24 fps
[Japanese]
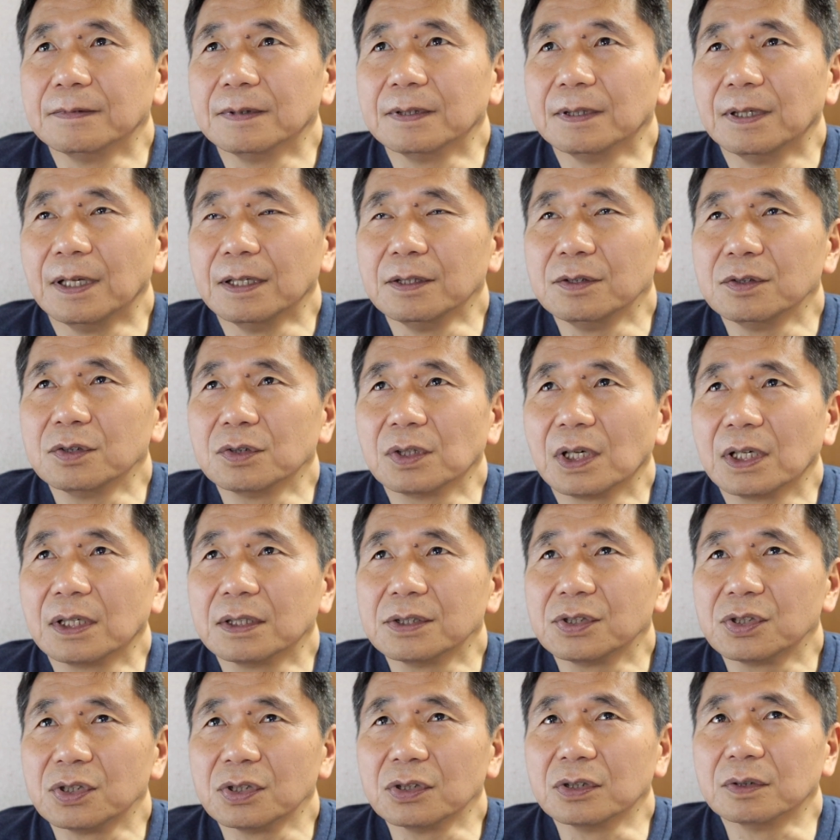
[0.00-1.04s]
レンズ
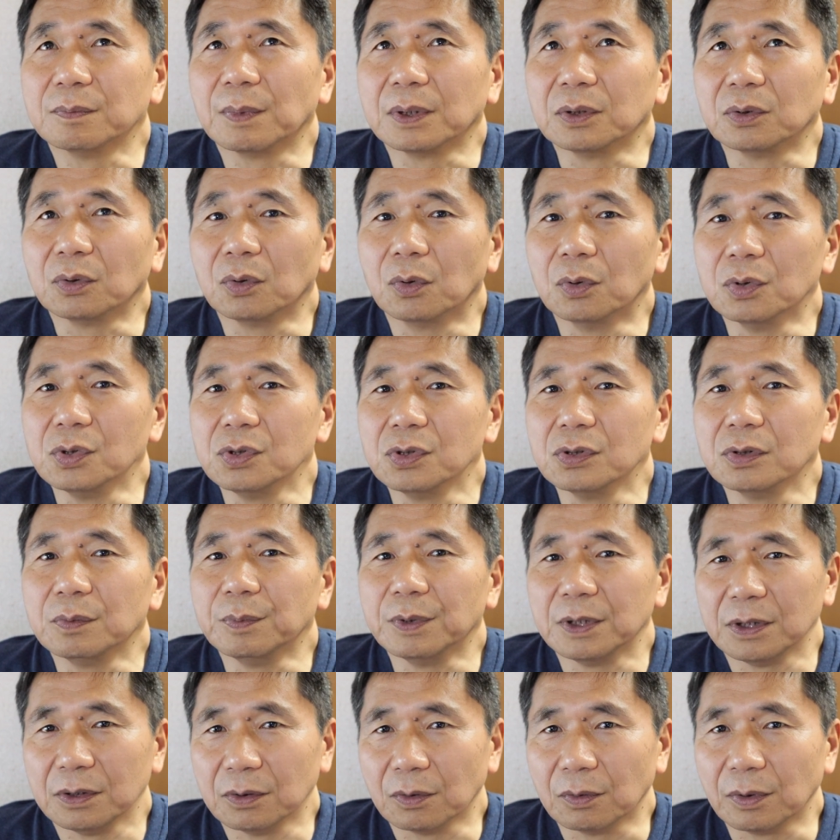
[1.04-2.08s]
がシグマの
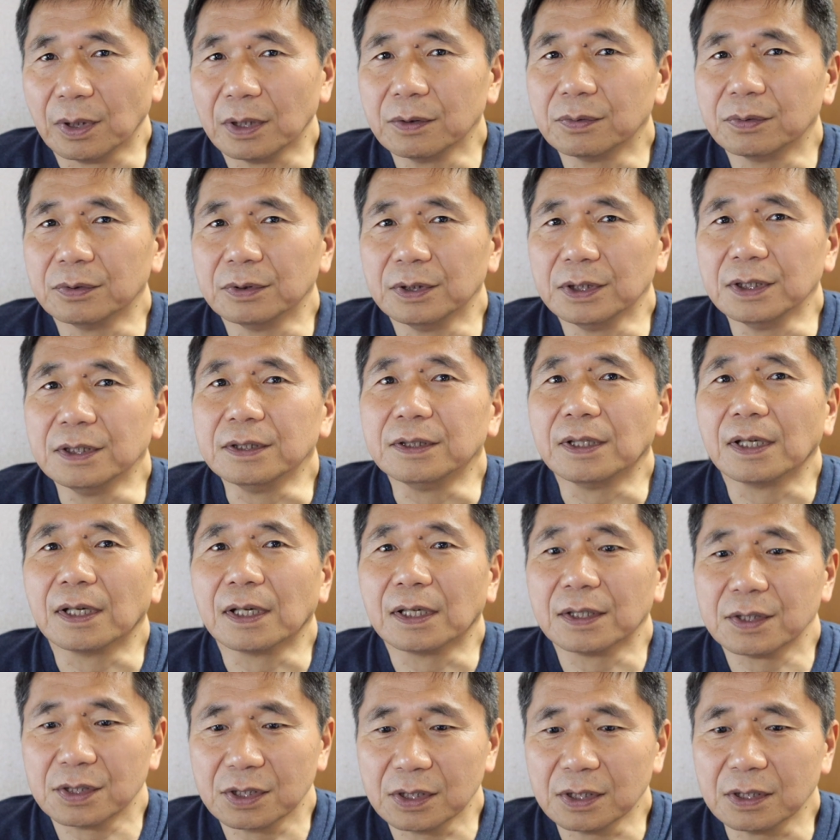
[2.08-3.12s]
50mm の
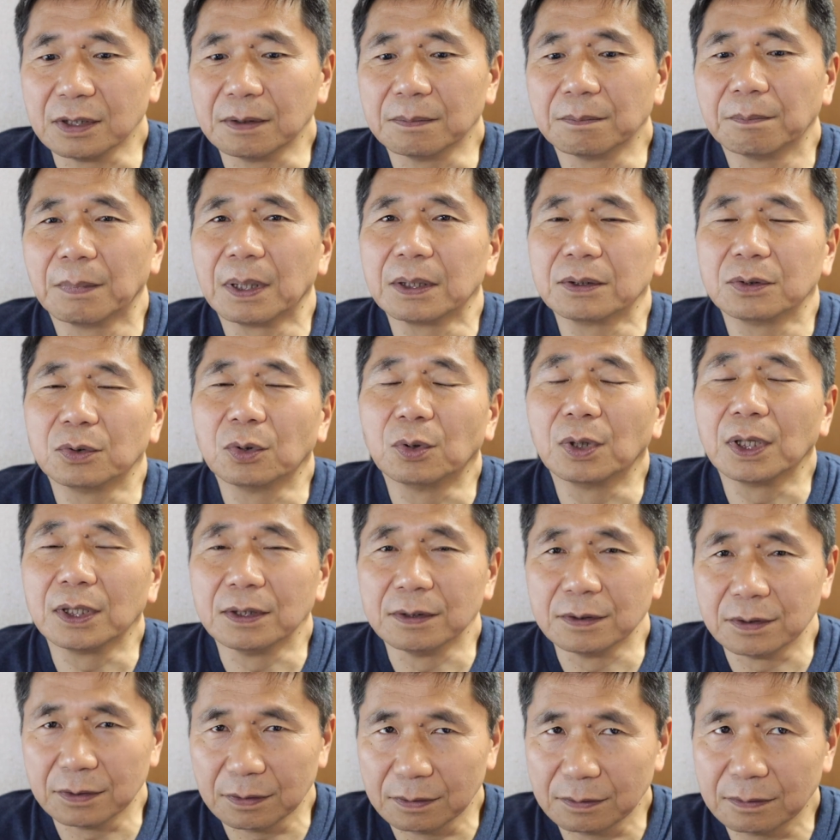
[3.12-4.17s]
F2.8
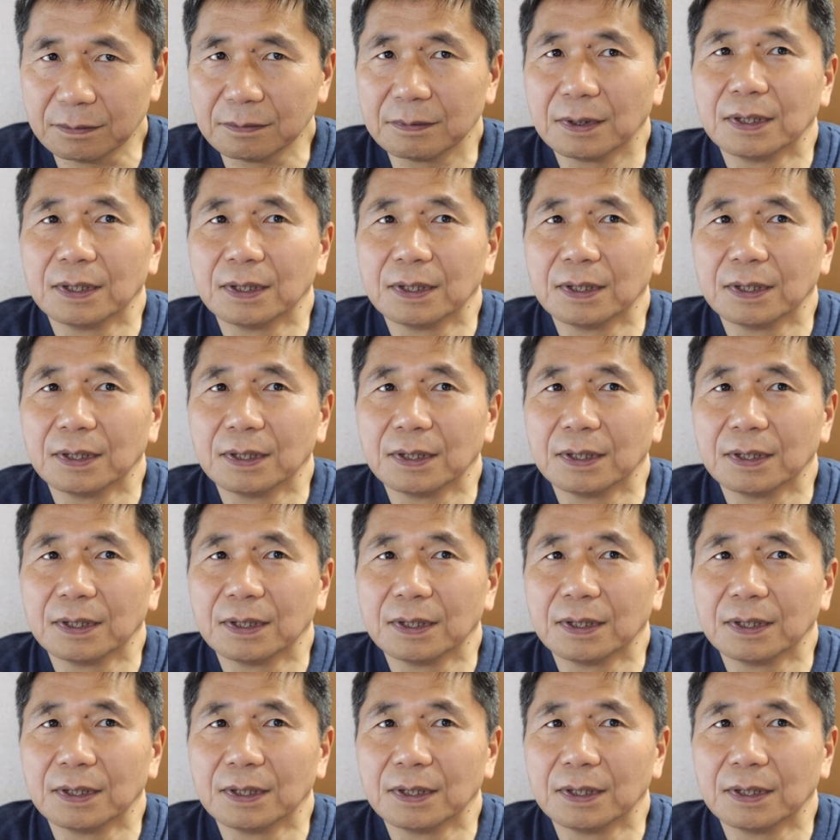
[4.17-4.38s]
マクロレンズ